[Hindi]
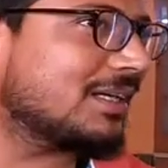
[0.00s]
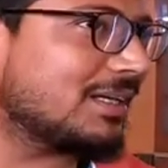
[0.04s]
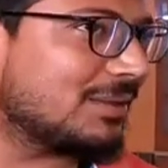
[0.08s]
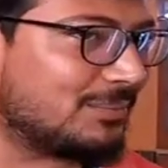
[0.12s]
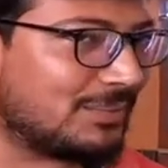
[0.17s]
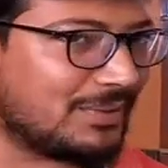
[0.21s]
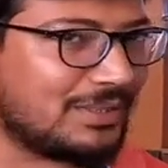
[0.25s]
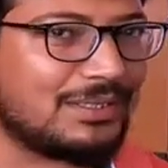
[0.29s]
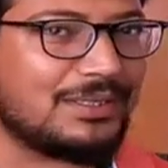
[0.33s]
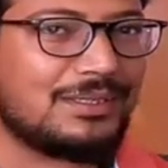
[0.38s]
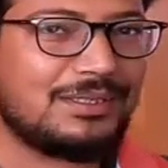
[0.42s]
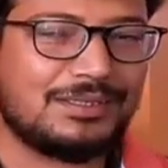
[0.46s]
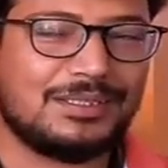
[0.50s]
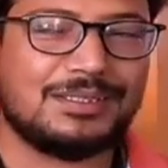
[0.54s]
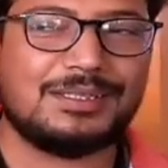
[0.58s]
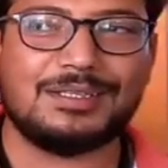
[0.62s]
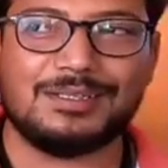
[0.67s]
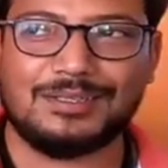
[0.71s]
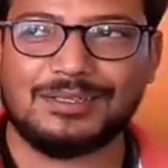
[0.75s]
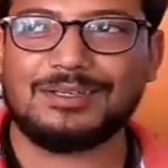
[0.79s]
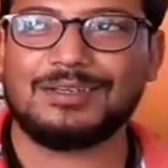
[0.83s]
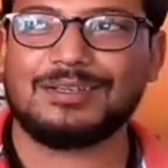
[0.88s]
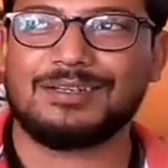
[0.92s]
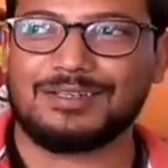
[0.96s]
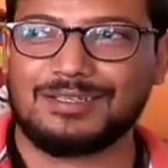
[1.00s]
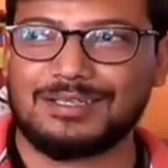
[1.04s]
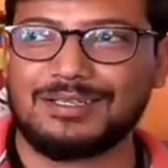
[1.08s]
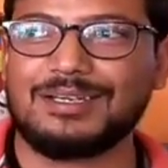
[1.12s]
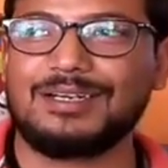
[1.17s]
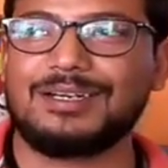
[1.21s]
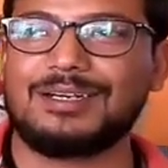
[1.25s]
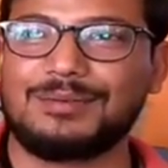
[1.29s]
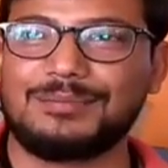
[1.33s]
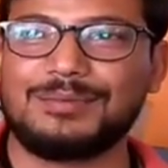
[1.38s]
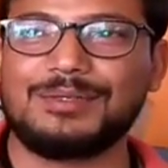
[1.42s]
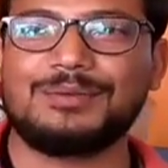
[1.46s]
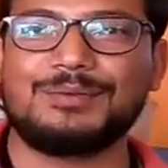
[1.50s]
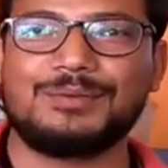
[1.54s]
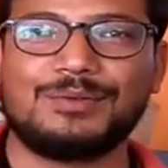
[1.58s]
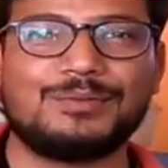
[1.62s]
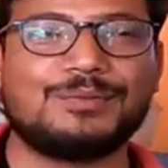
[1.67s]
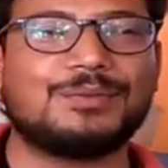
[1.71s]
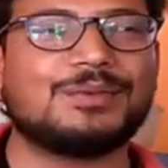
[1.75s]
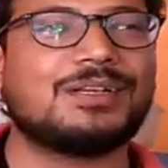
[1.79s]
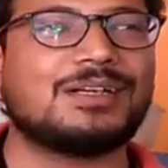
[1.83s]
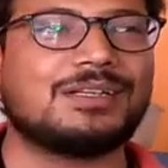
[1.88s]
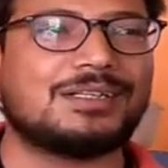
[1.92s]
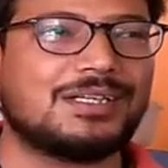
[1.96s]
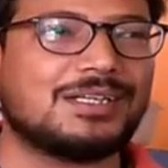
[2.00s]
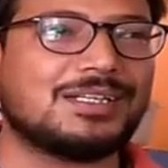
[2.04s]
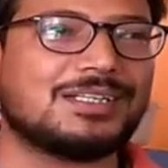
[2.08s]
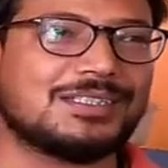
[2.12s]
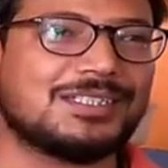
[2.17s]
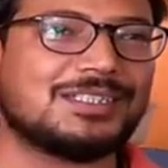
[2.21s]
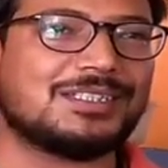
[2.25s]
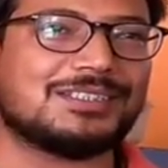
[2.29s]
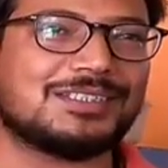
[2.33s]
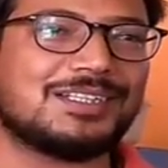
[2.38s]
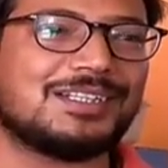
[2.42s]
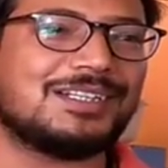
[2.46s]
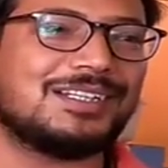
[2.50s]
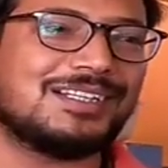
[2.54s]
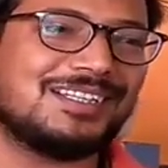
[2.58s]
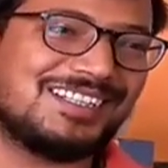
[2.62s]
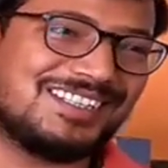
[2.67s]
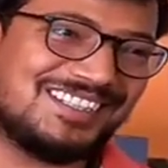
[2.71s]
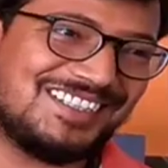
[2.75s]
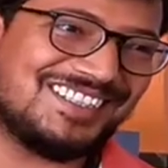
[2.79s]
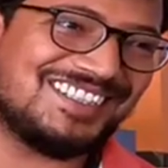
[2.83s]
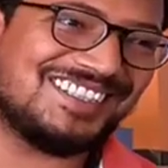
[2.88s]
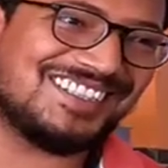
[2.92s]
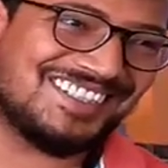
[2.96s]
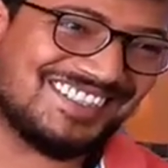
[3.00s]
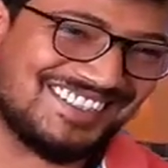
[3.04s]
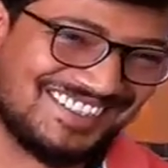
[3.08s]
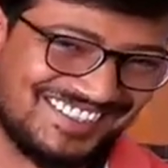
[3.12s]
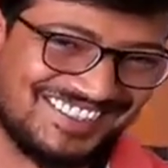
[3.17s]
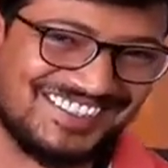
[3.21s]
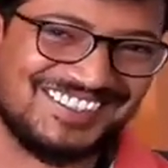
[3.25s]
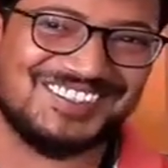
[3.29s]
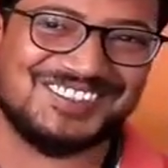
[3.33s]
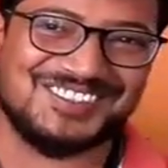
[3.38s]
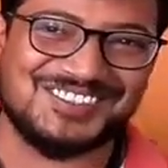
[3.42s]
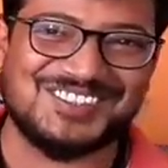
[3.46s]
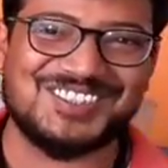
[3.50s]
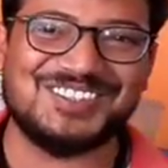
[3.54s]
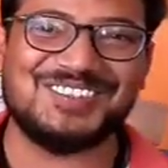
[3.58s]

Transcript: है अच्छा एक और हाँ, तो है अच्छा अच्छा